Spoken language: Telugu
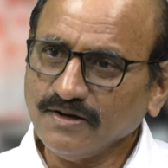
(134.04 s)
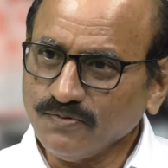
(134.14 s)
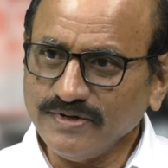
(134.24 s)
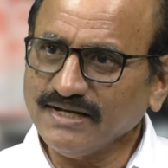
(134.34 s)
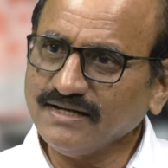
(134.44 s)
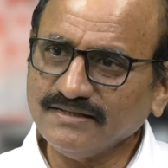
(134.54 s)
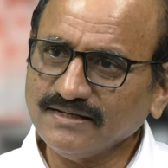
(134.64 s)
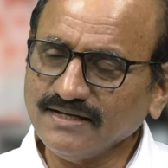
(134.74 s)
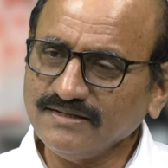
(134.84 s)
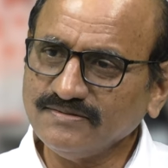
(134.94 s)
కోడి కత్తి
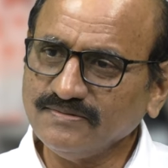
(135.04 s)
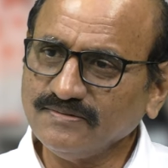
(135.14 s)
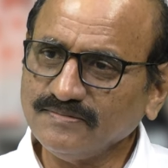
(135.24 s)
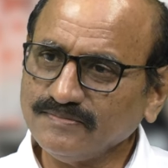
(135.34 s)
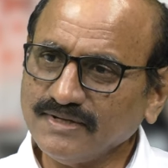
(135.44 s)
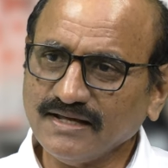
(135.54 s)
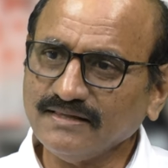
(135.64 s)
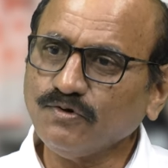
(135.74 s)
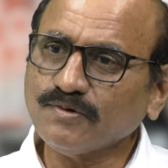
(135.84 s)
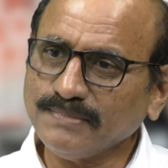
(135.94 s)
కేసు మరి
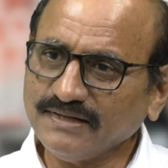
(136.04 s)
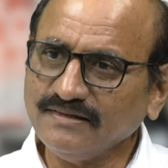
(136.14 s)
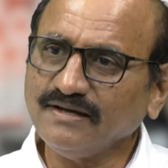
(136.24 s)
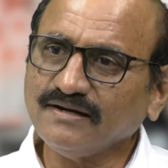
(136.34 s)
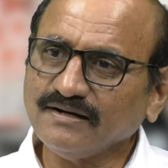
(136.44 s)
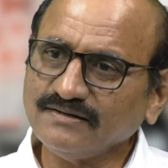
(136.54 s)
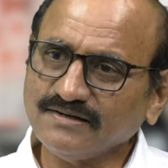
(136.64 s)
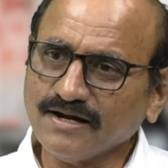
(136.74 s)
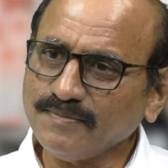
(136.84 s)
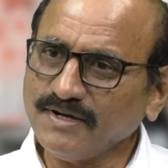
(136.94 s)
అది ఒక పెద్ద
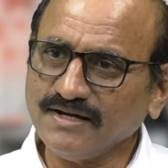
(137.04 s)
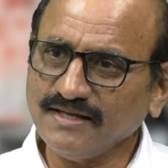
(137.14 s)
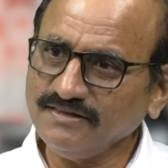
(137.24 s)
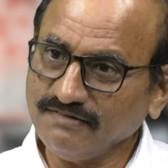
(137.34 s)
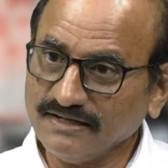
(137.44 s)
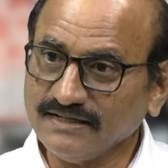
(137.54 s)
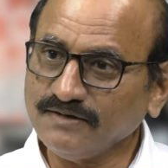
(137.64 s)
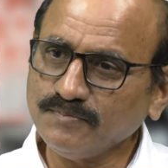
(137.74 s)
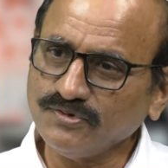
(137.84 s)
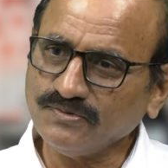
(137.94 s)
డ్రామా అనేది వాళ్ళ
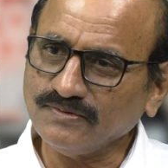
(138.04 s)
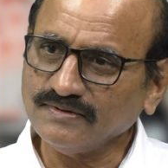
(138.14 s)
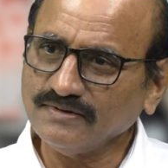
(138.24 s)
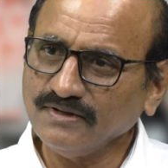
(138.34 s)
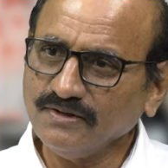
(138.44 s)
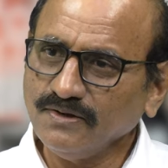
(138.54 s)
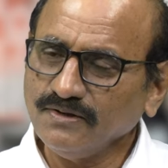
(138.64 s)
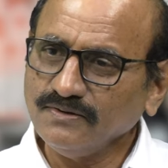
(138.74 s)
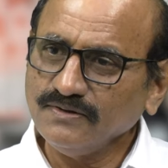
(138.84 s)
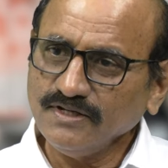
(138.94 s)
జనం ముందు
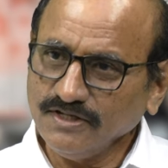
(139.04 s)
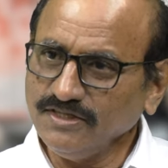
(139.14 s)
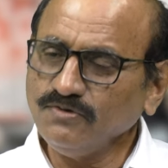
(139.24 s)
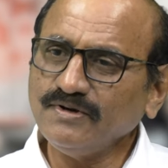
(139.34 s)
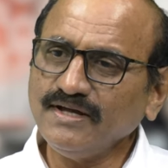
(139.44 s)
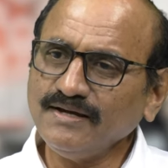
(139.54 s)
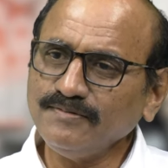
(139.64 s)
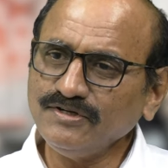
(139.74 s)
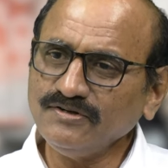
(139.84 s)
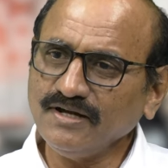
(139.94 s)
ఇది కూడా
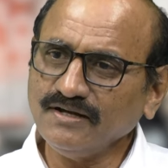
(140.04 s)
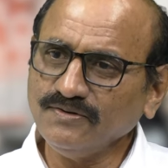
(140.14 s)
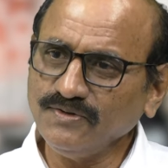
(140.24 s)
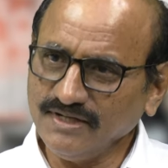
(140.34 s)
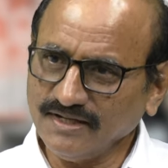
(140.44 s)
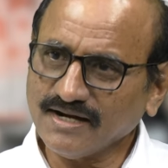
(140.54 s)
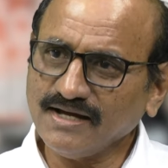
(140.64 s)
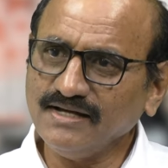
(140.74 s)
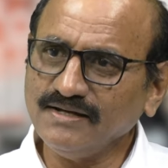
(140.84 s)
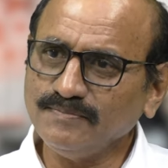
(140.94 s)
ఏమంటున్నారు ఈ
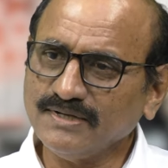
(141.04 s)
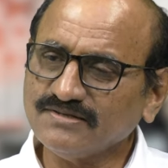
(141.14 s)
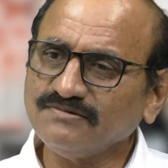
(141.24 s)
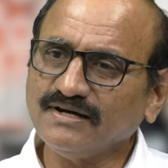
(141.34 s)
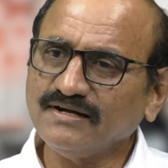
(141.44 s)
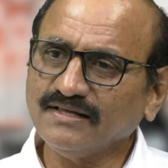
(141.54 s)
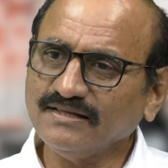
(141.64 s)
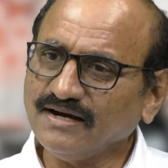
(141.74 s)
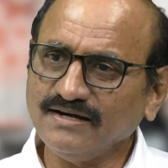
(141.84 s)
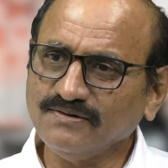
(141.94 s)
రాయి బెజవాడ
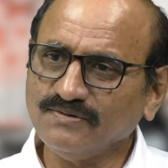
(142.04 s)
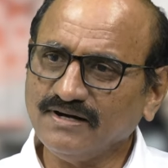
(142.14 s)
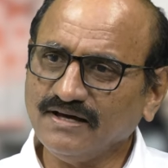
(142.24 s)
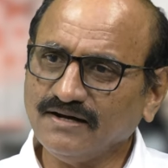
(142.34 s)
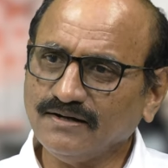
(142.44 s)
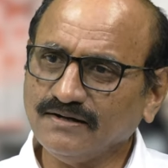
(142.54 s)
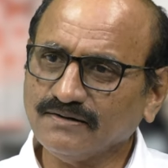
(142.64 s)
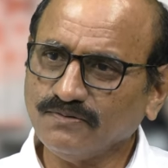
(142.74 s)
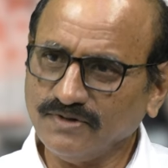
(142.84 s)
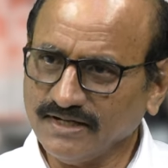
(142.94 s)
దాడి కూడా
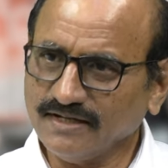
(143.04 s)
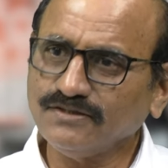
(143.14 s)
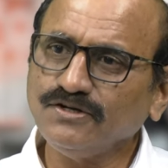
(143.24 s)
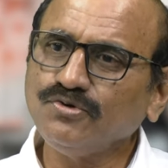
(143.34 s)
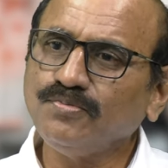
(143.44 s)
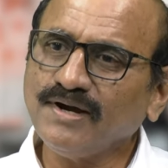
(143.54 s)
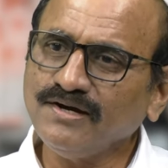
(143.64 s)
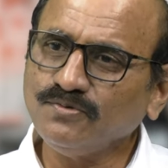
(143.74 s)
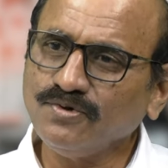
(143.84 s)
కోడి కత్తి టూ పాయింట్